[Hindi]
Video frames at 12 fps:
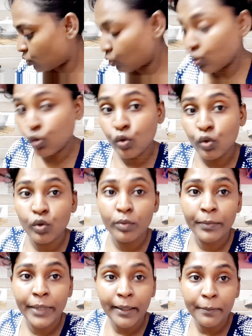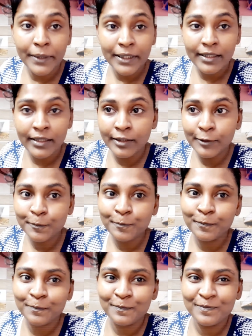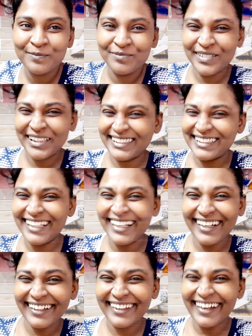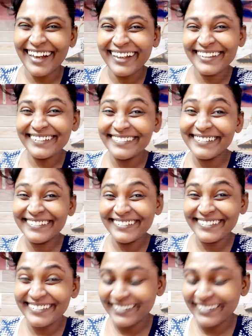so, मैं अभी से नहा के आई हूँ